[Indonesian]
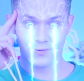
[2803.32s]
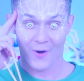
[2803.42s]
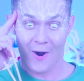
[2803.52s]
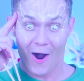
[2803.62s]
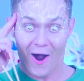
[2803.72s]
di
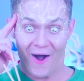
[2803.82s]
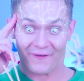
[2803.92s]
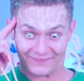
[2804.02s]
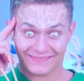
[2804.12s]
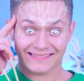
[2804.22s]
bawah
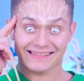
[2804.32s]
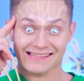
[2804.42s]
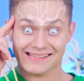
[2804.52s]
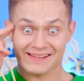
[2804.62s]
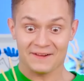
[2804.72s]
banget.
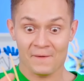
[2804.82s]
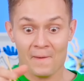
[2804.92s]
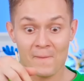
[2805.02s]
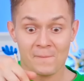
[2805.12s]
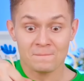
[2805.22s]
Bentar
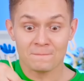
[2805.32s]
lagi